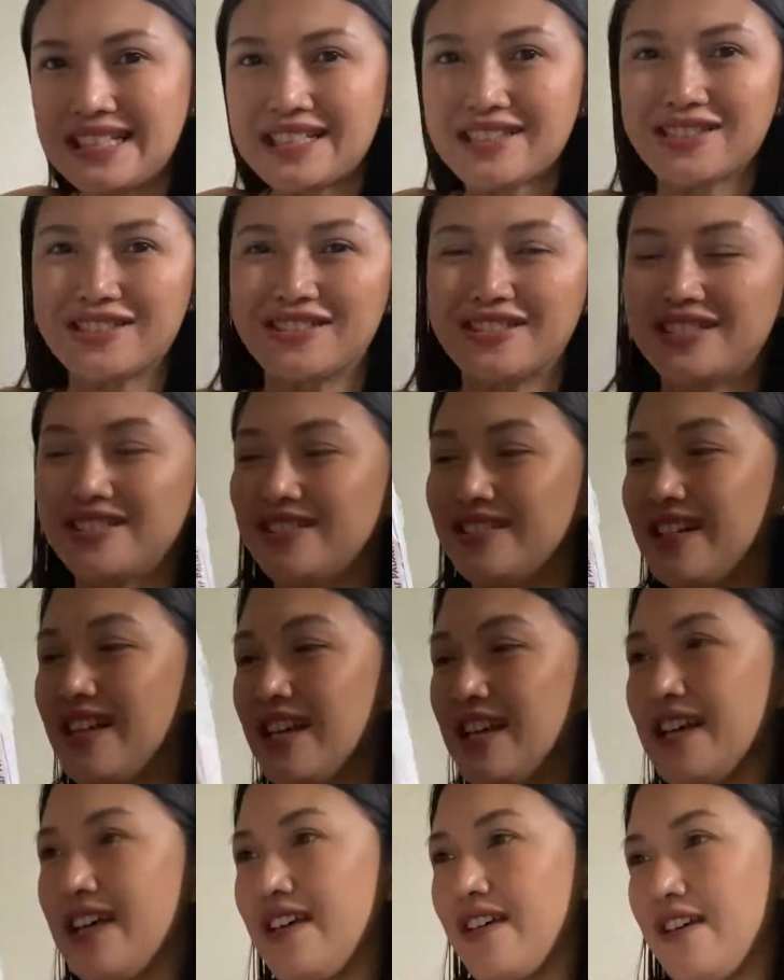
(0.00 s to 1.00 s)
ito.
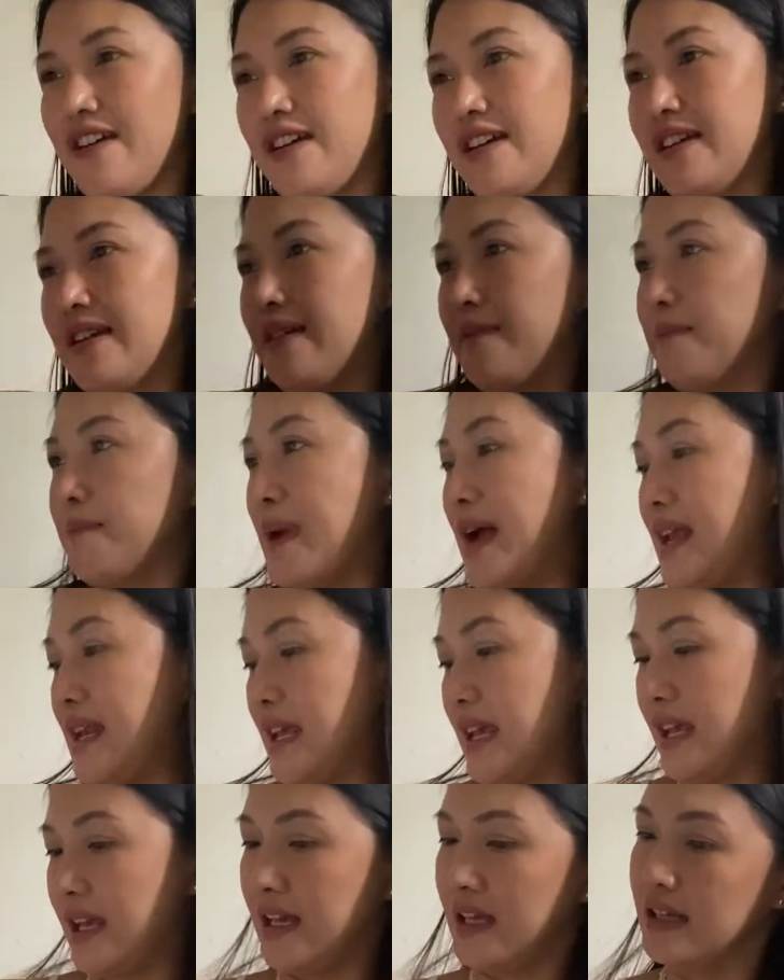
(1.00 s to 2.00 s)

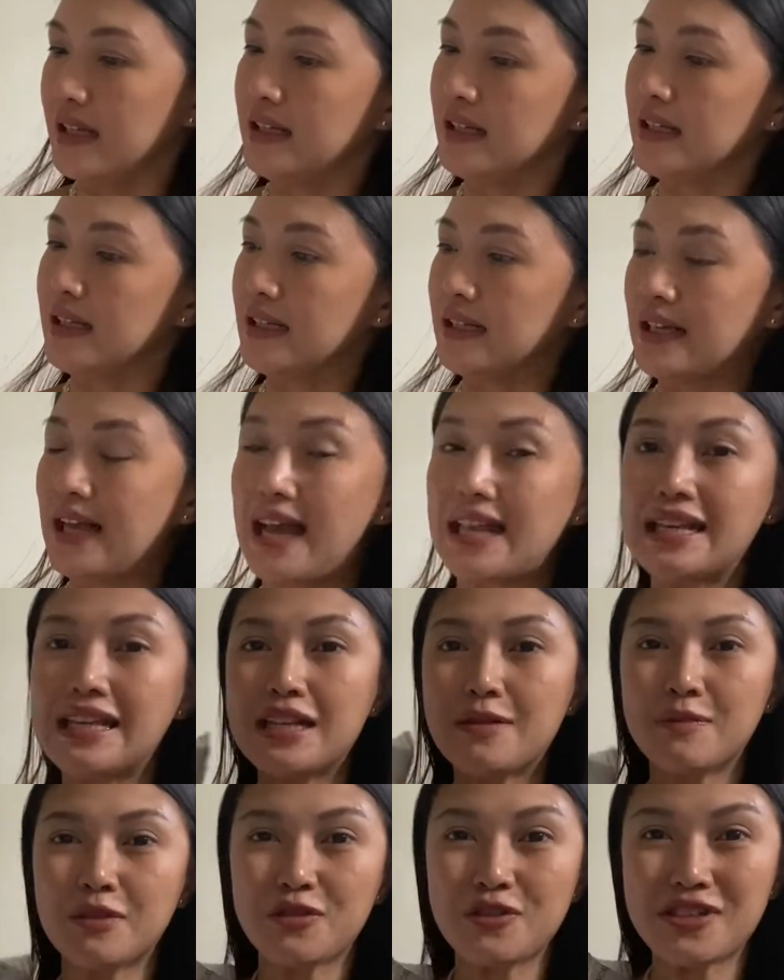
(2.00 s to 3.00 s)
Bale, galing
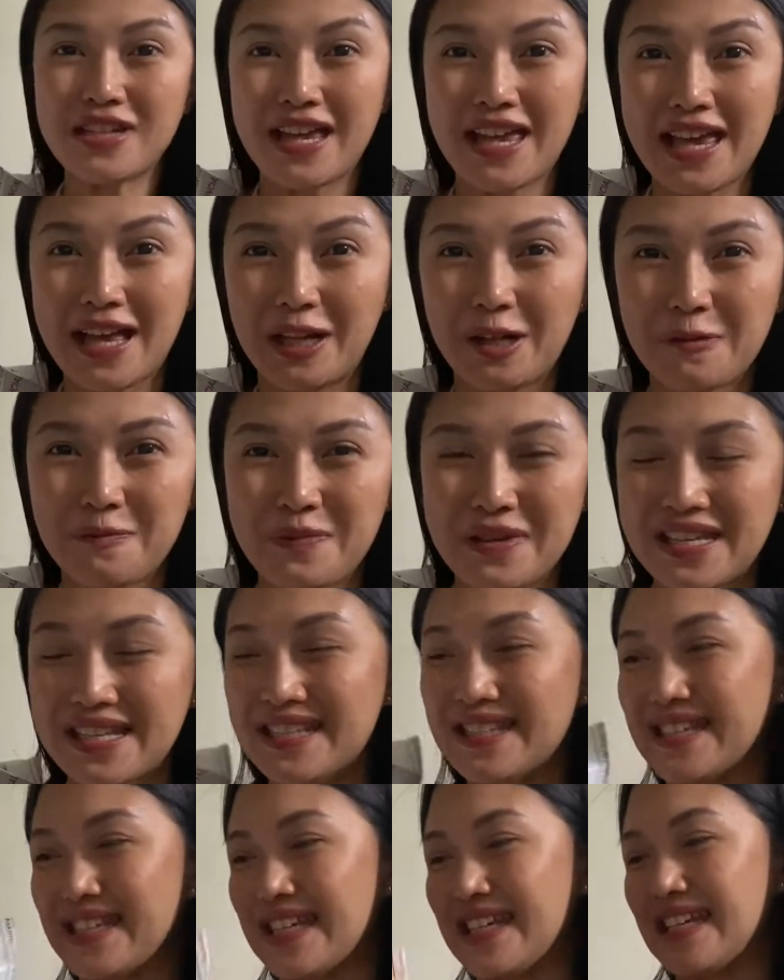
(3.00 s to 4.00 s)
naman to sa
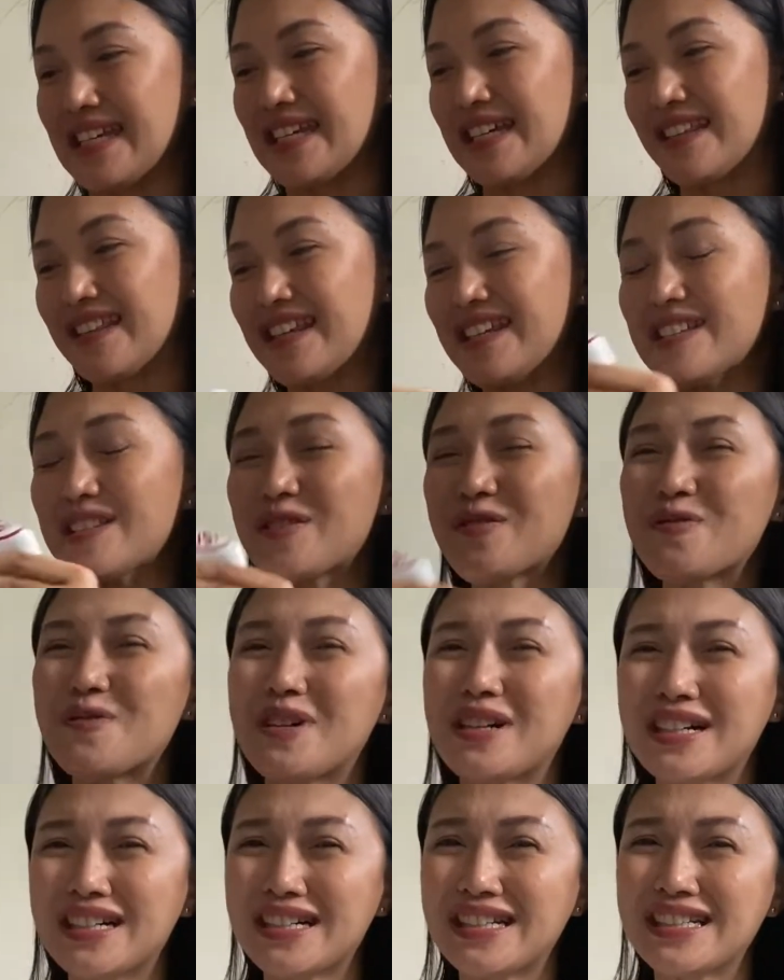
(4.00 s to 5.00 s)
LBC. This
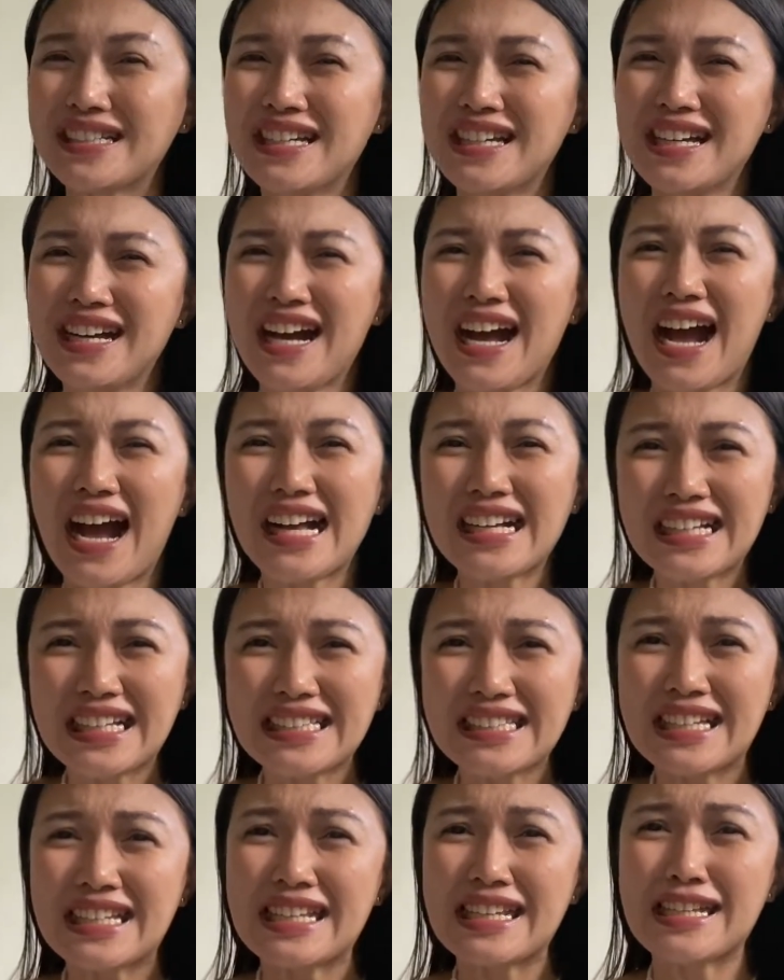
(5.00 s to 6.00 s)
one, ang
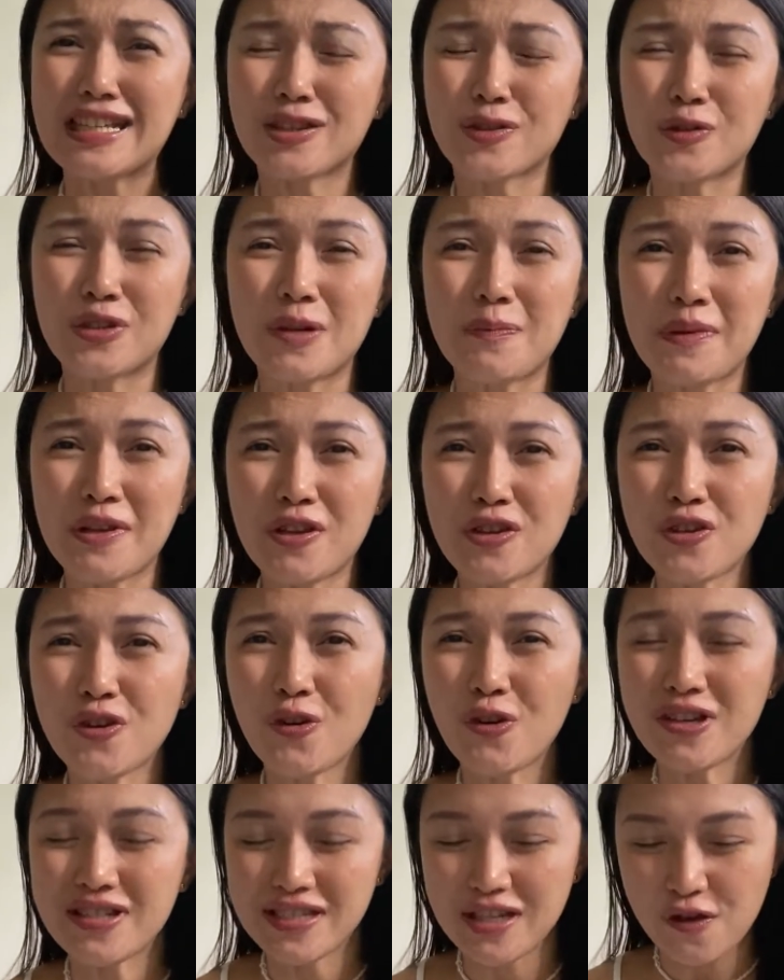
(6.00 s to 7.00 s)
ganda rin ito. Napanood ko
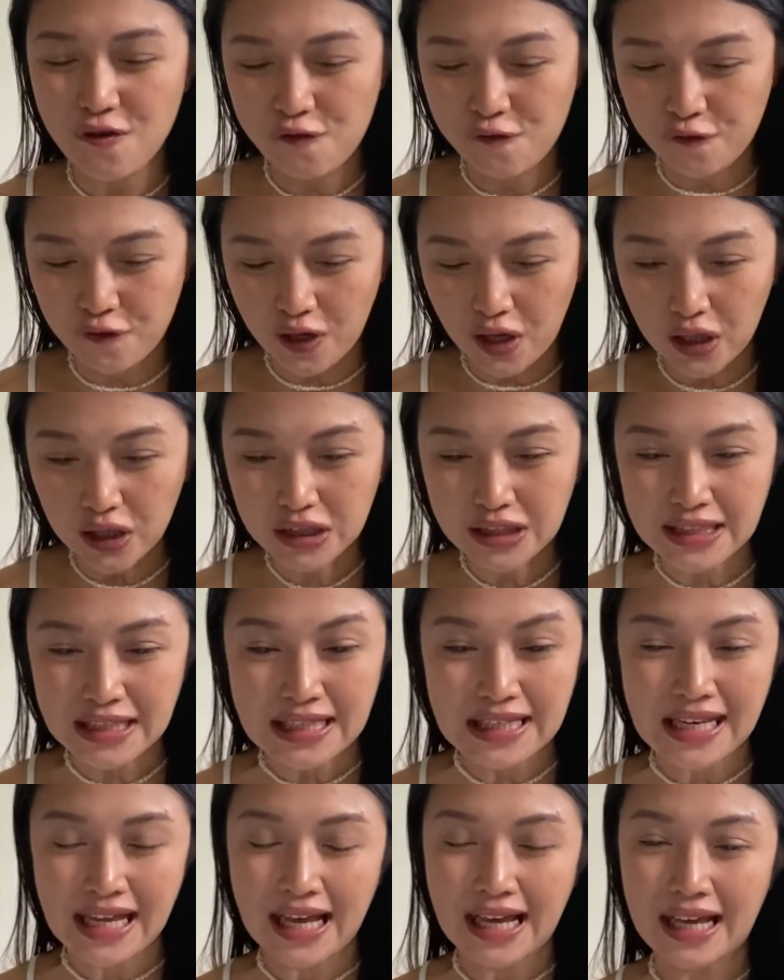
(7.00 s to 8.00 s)
kasi yung vlog
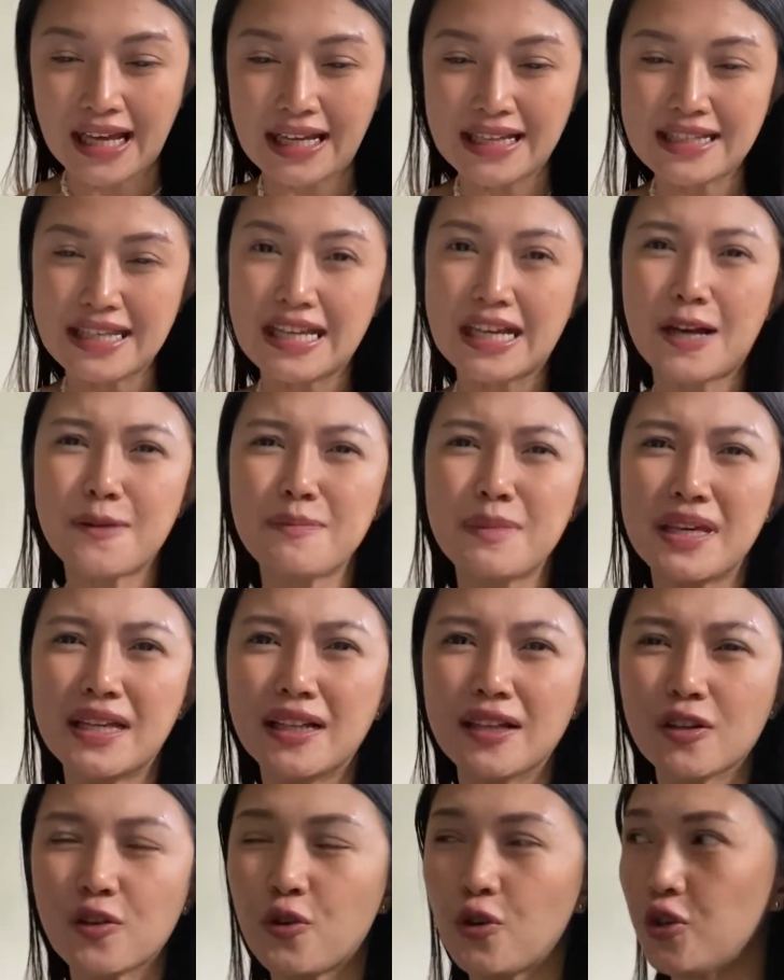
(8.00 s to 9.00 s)
nila ni
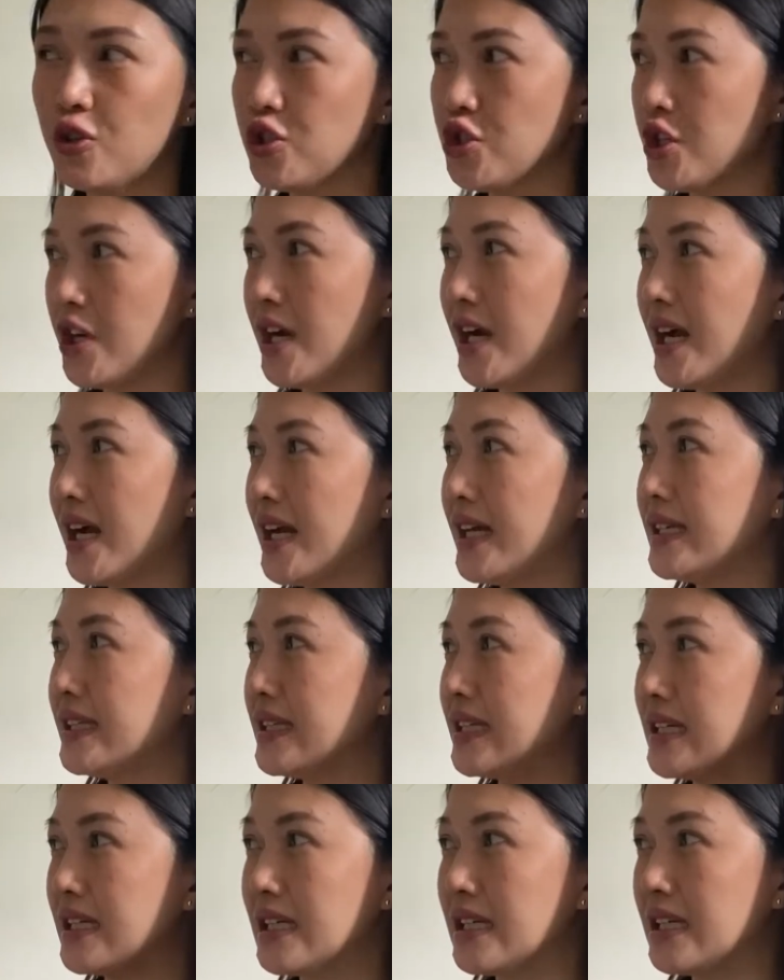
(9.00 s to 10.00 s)
Camille ko tsaka
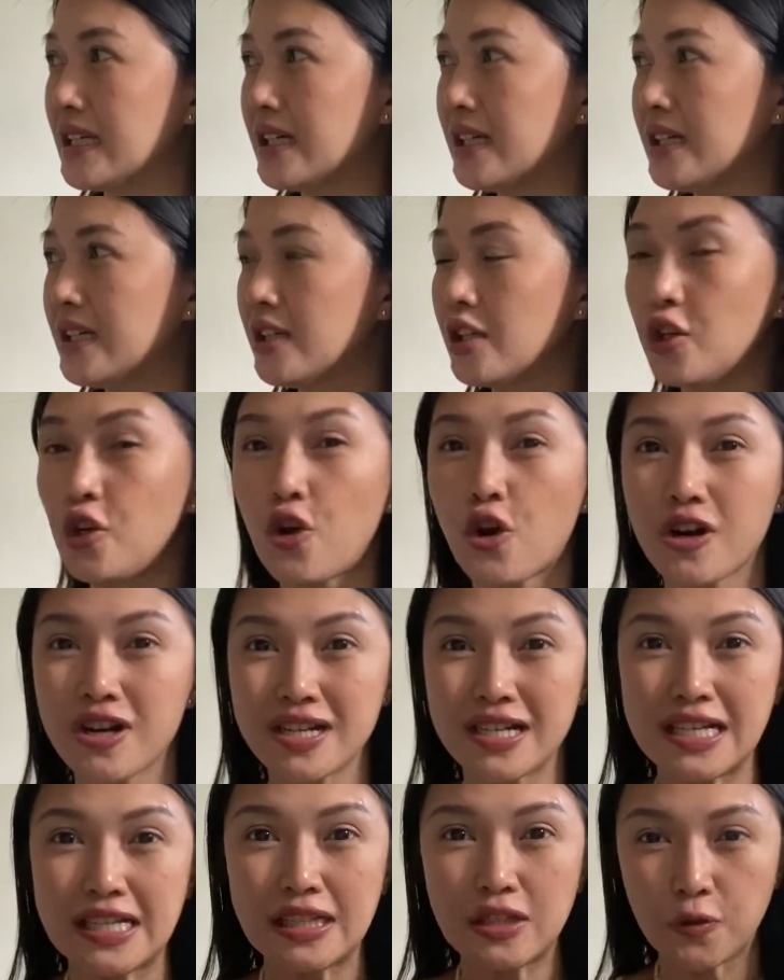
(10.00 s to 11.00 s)
ni
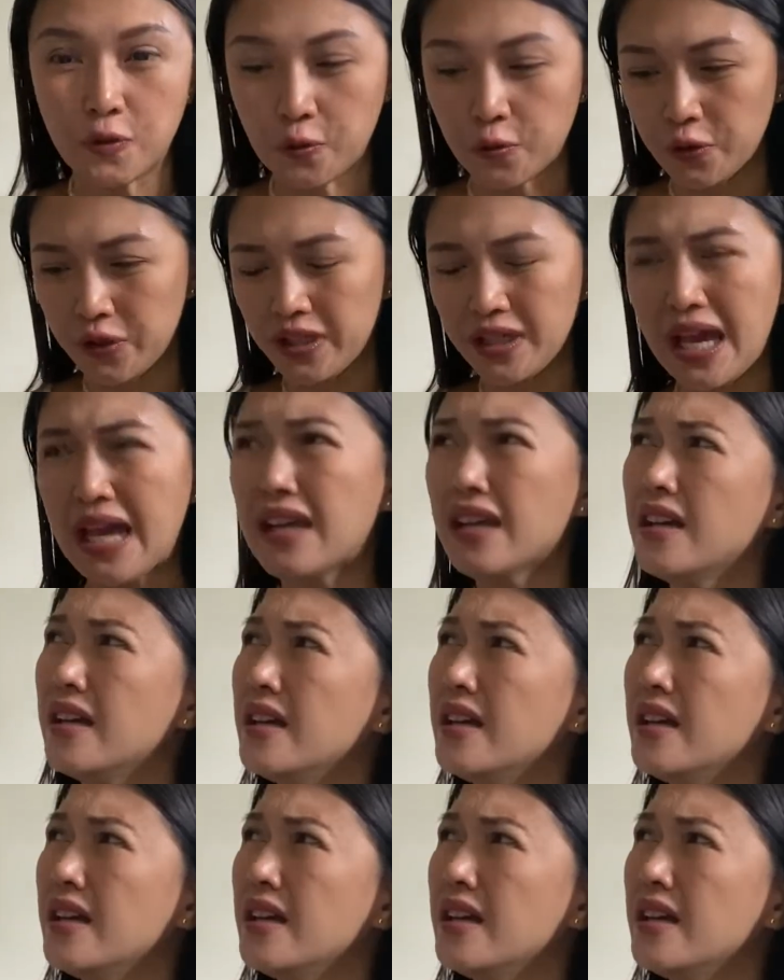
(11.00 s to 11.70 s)
Lauren Uy. Ay,